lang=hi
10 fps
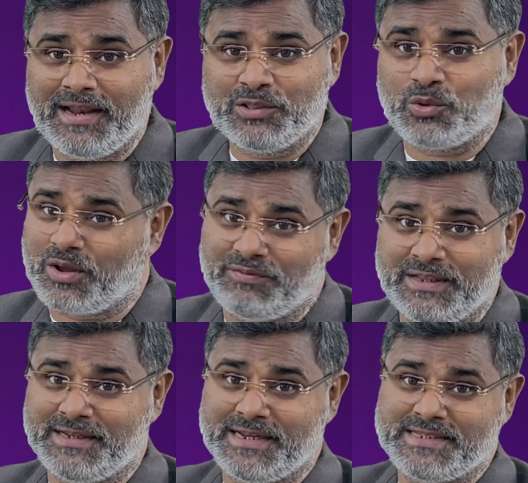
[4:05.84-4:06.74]
हाल तो
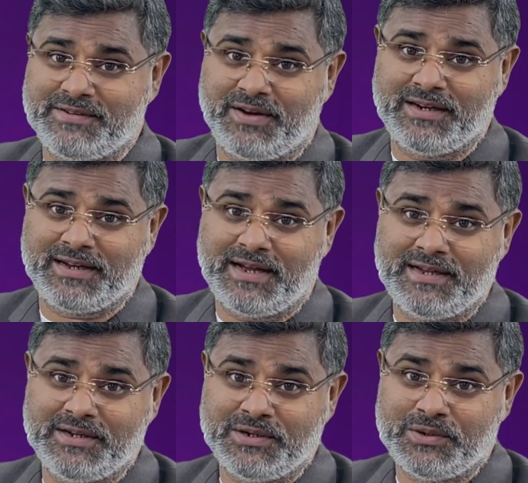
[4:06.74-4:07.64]
अरविंद केजरीवाल का
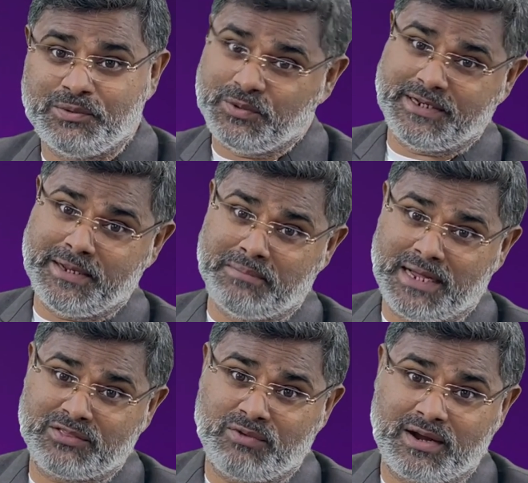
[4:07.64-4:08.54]
है उनकी
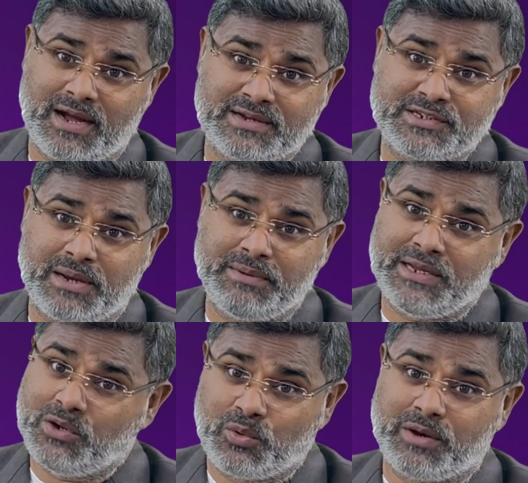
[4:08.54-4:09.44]
महत्वाकांक्षा भी
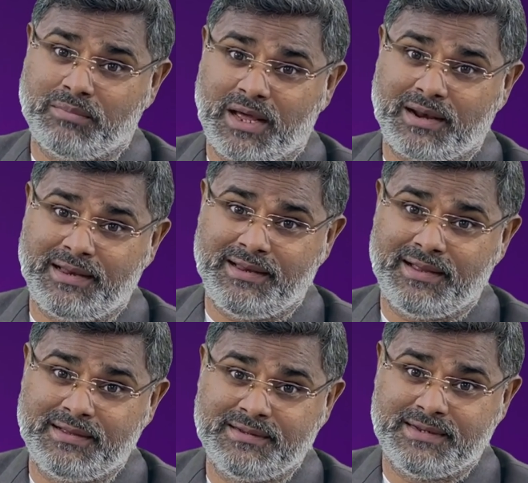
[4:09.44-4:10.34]
हिलोरे मार रही
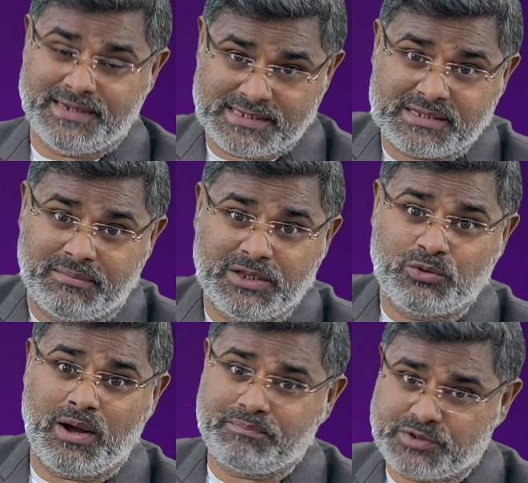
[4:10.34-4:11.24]
है इस समय
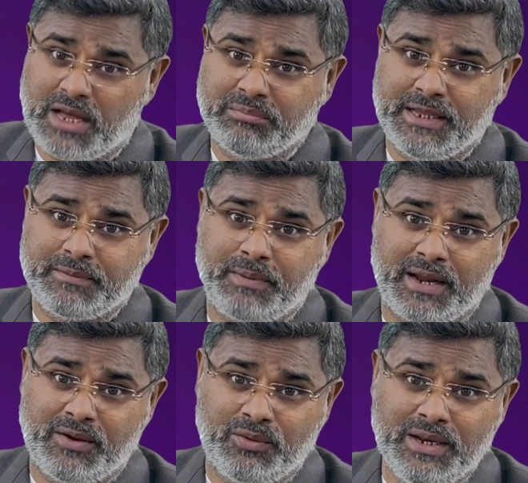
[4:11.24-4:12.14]
तो आप साफ देख पा
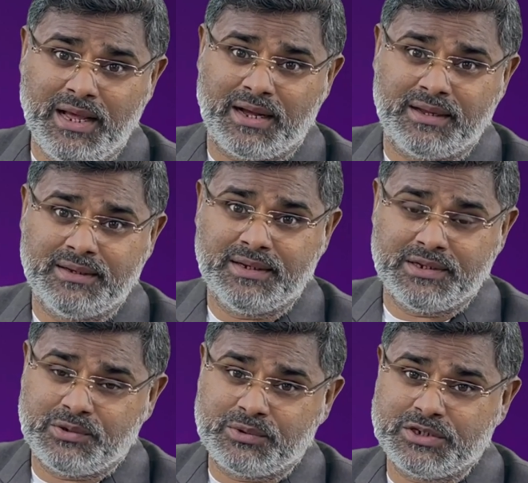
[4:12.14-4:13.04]
रहे होंगे ना
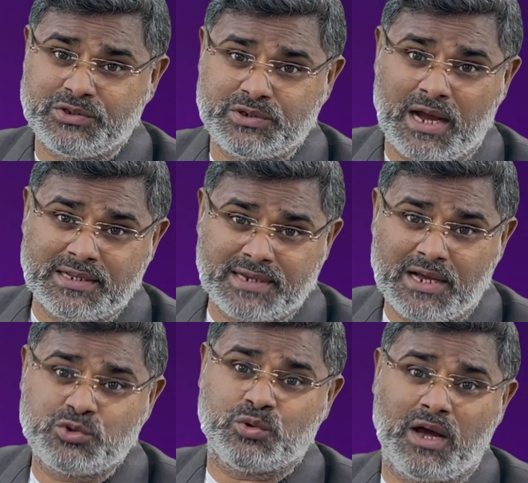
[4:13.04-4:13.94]
क्योंकि जहाँ
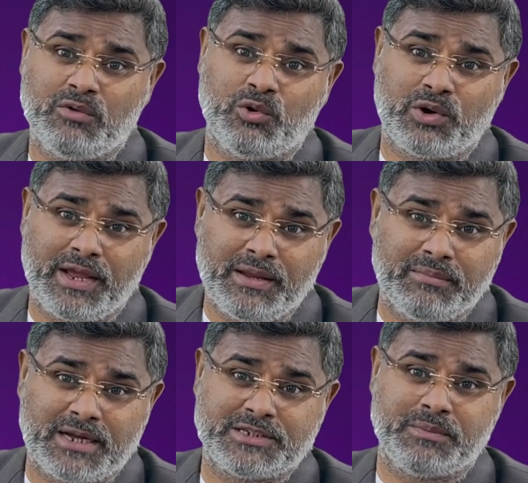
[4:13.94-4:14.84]
जहाँ चुनाव हो रहे हैं
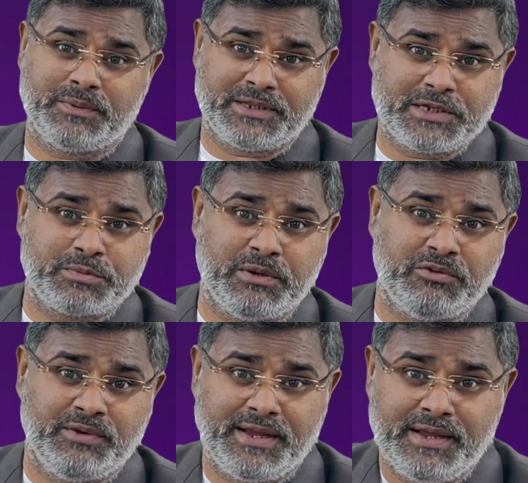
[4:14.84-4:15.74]
हिमाचल प्रदेश में
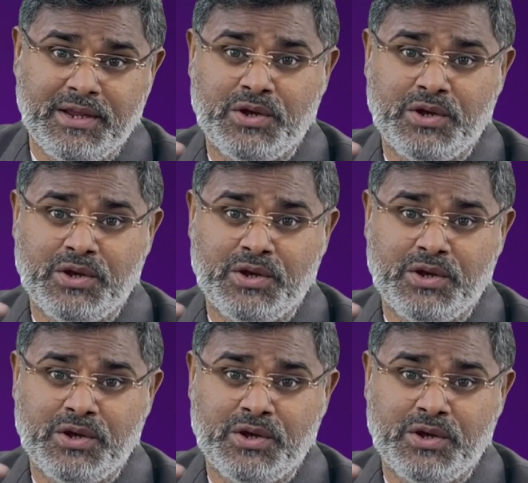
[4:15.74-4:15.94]
हुए